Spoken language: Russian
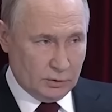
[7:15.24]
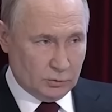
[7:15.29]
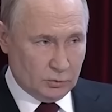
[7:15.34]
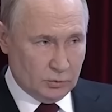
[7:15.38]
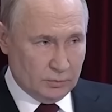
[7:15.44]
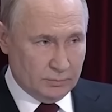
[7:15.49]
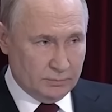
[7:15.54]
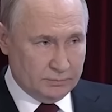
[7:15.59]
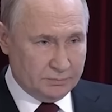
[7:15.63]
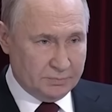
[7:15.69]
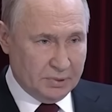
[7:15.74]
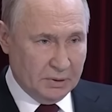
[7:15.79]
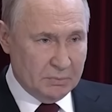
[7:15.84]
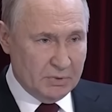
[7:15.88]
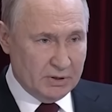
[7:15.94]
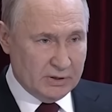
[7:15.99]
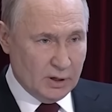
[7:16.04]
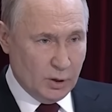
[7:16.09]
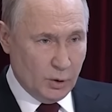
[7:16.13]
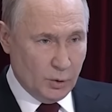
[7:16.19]
кто
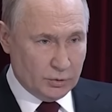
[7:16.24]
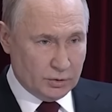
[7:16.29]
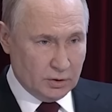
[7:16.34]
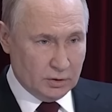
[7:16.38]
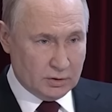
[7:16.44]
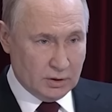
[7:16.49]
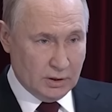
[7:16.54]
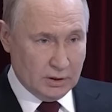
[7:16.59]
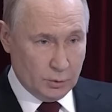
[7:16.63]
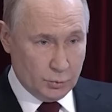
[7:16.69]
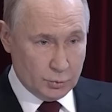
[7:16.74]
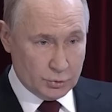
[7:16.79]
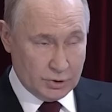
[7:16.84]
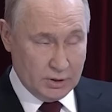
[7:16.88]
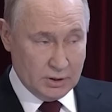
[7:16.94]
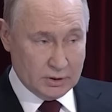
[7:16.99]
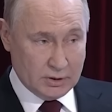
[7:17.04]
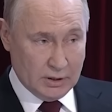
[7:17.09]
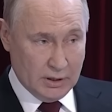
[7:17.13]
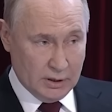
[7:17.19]
применяют это оружие,
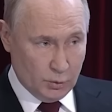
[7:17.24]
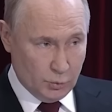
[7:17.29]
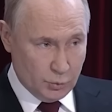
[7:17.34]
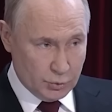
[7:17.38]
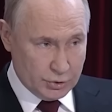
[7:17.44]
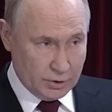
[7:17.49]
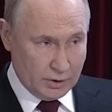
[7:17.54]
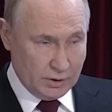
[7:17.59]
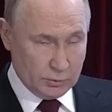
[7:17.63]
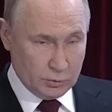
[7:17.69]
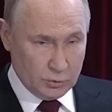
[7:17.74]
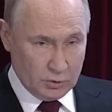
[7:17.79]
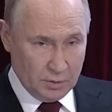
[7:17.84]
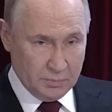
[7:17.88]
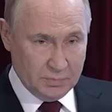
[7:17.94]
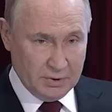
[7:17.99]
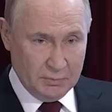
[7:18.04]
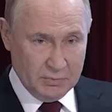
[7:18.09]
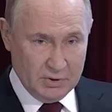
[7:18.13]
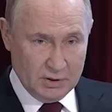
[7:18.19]
это оружие, которое
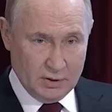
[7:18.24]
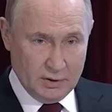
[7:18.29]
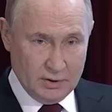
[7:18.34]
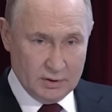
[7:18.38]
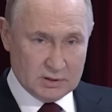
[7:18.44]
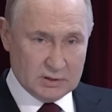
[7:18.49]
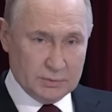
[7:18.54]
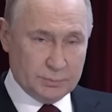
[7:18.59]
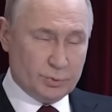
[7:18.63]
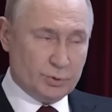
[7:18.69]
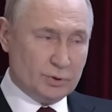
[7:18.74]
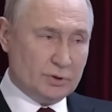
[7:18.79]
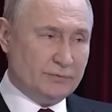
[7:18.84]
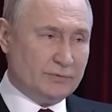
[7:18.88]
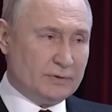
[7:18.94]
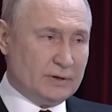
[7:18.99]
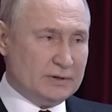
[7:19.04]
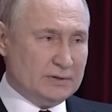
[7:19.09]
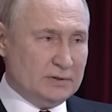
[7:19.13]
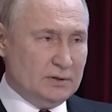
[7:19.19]
применяется против
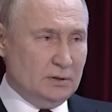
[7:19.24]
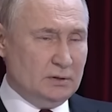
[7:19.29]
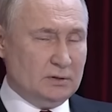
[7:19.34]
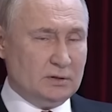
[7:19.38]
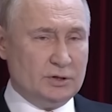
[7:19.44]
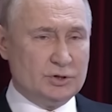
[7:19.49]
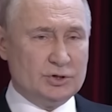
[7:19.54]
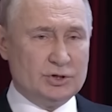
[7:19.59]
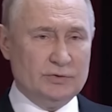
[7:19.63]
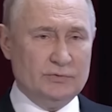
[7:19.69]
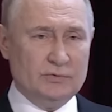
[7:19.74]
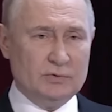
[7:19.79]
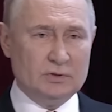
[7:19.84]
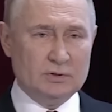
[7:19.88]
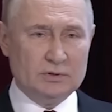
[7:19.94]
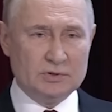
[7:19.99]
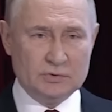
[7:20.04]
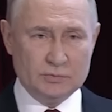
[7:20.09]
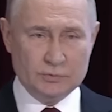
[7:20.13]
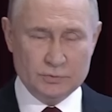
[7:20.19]
России, это очевидно
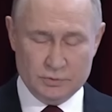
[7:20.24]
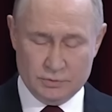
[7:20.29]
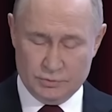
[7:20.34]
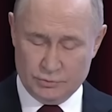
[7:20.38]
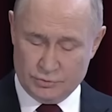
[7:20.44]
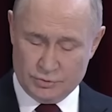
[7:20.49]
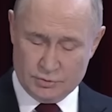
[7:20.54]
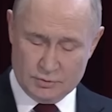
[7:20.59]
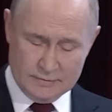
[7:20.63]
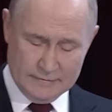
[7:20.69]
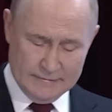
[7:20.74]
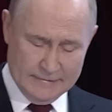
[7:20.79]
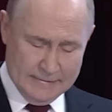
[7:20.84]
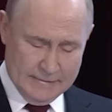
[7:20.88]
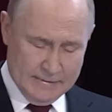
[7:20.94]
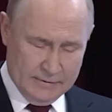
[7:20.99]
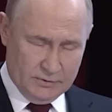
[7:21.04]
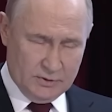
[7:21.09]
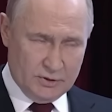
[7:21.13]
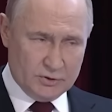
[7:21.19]
сегодня уже.
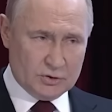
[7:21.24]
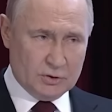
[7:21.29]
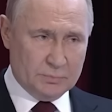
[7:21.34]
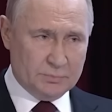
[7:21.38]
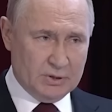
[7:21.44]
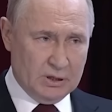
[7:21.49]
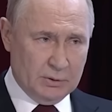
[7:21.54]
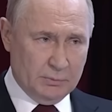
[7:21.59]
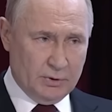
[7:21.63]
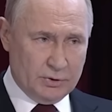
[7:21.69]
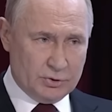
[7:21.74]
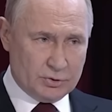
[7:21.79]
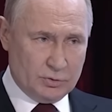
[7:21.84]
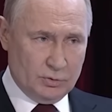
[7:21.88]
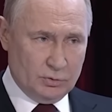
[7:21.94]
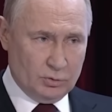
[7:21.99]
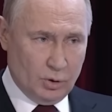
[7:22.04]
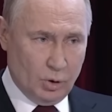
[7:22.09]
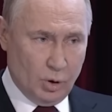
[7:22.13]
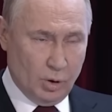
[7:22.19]
Должны понимать, что
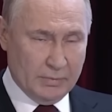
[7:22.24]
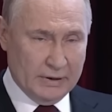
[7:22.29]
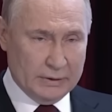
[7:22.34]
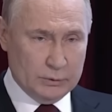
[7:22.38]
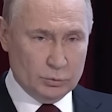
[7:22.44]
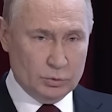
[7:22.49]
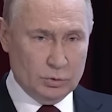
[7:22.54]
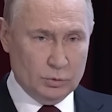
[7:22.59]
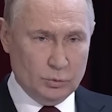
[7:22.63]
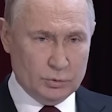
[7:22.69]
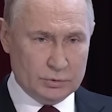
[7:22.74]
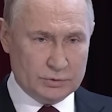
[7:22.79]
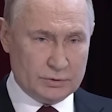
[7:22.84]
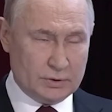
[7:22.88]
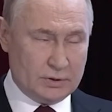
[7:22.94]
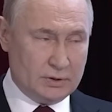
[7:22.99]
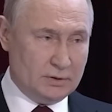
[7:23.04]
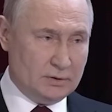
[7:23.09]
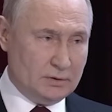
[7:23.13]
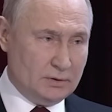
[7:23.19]
оно обоюдно
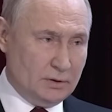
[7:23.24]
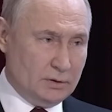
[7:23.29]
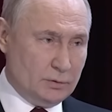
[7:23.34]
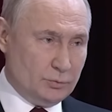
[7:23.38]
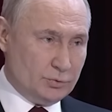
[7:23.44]
острое, это